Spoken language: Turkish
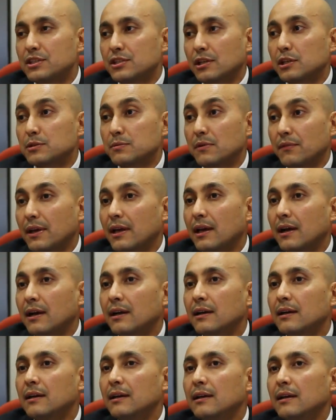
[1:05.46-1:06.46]
çalışma
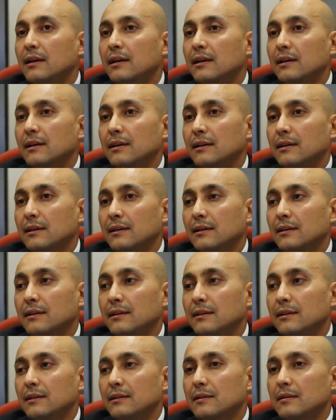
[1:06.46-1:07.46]
veya
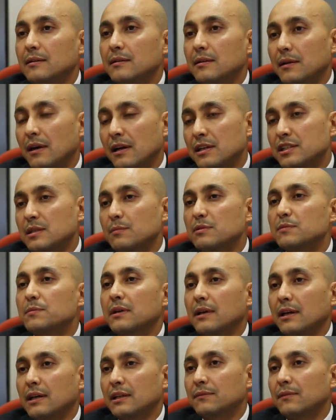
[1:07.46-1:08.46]
e, açtığımız bir
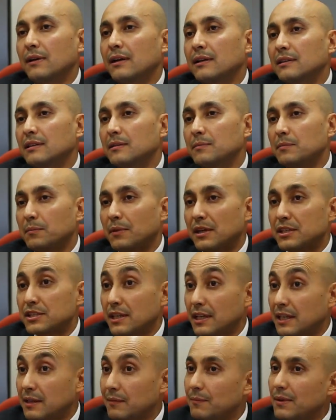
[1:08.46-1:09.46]
kayıt vardır, bir
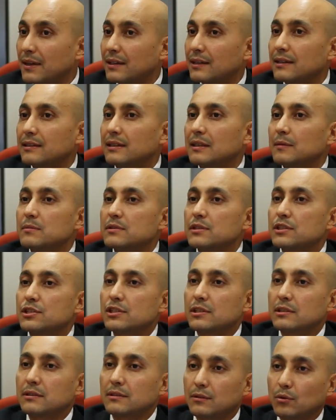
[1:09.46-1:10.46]
başka ekibi beklediğimiz
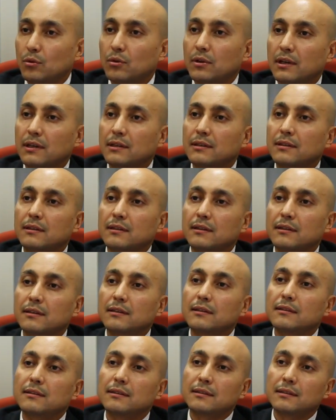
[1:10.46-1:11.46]
için o
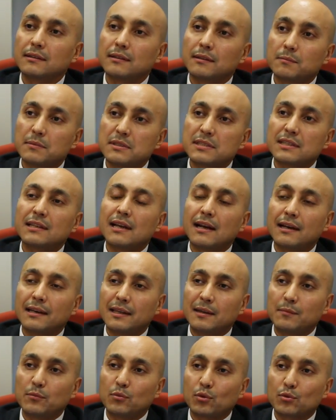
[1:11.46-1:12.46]
kayıtta e, biz
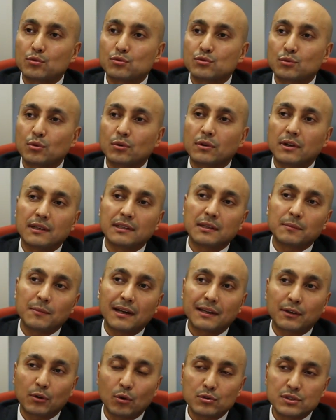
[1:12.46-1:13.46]
ilerleyemiyoruzdur. O kayıda
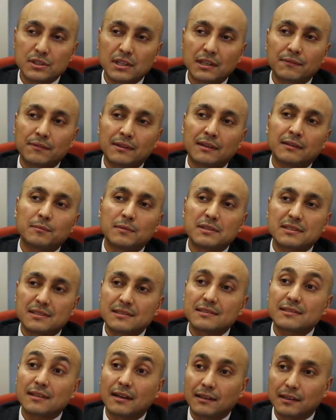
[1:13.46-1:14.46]
belki öncelik
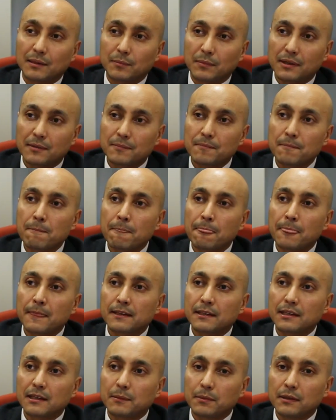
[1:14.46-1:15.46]
verilmesini sağlama
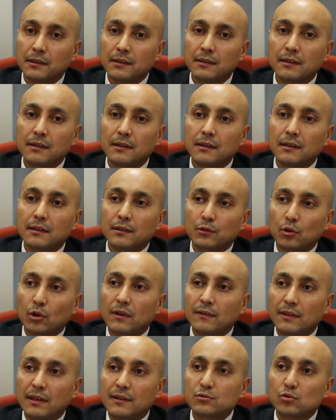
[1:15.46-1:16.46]
gibi
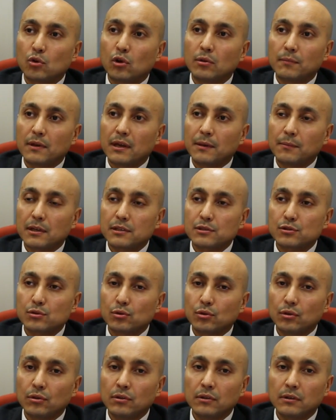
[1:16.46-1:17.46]
görevleriniz olmaya
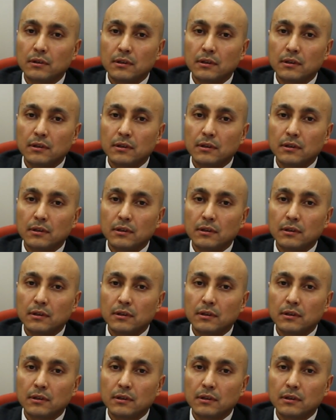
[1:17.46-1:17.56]
başlıyor.